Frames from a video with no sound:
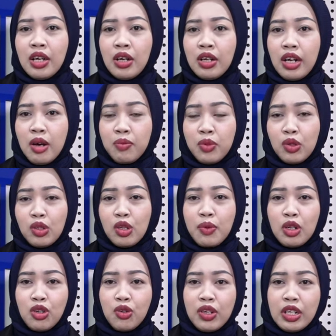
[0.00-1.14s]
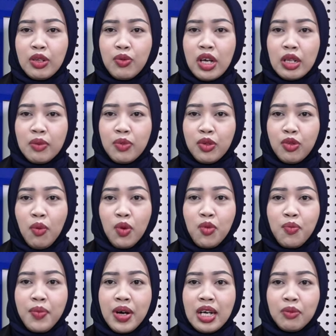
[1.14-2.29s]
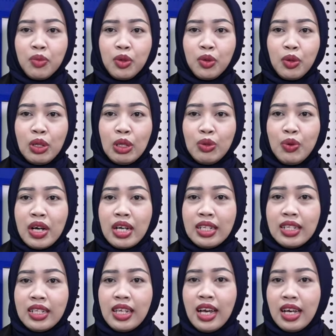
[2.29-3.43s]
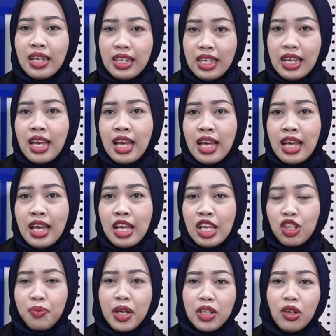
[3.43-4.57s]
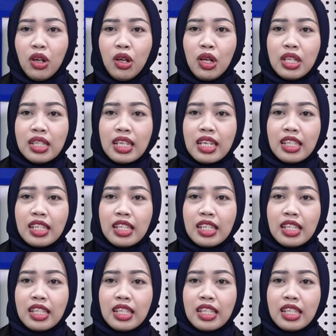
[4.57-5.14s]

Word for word: Rabu 10 Juli 2024 pukul 2 dini hari. Spanyol lolos ke